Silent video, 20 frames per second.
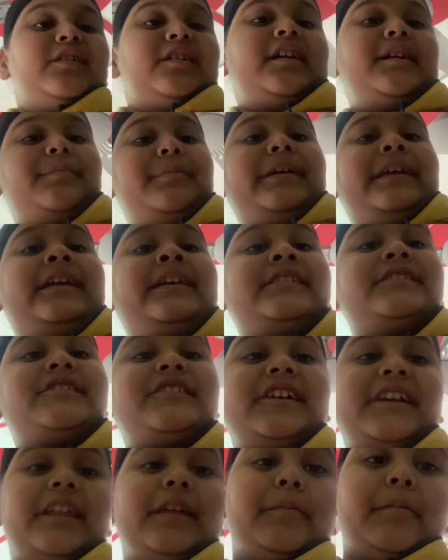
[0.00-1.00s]
अभी
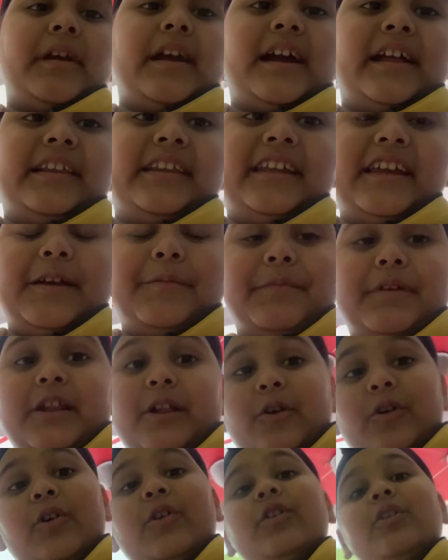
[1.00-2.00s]
स्टडी भी करनी है मेरे
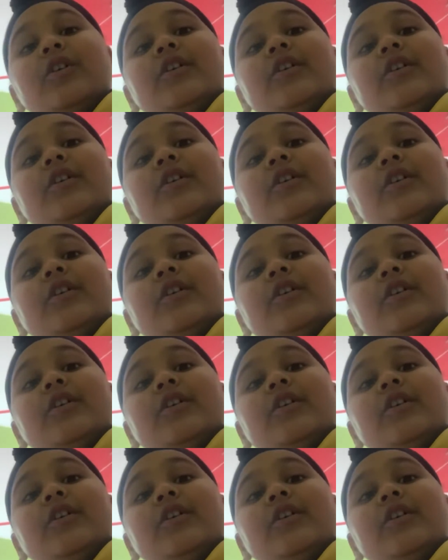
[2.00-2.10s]
को